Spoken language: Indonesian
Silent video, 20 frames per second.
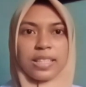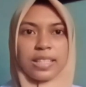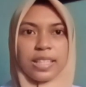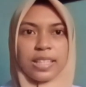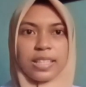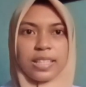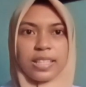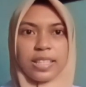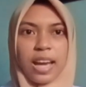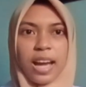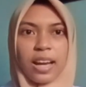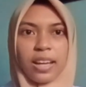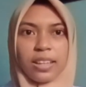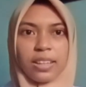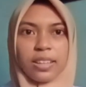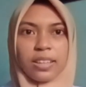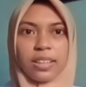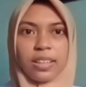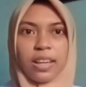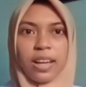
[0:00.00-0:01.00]
cicak,
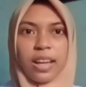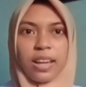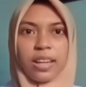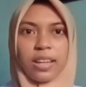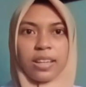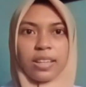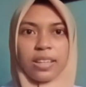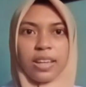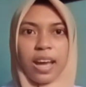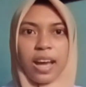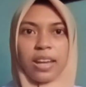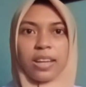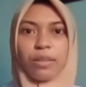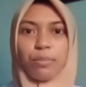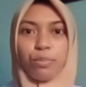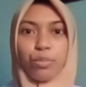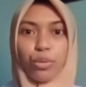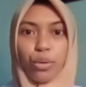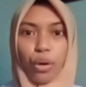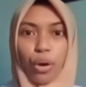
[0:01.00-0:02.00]

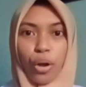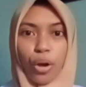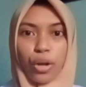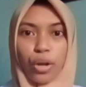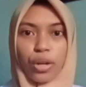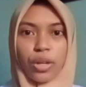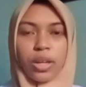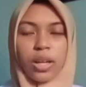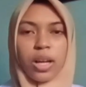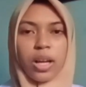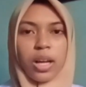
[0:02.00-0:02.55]
dan bunglon.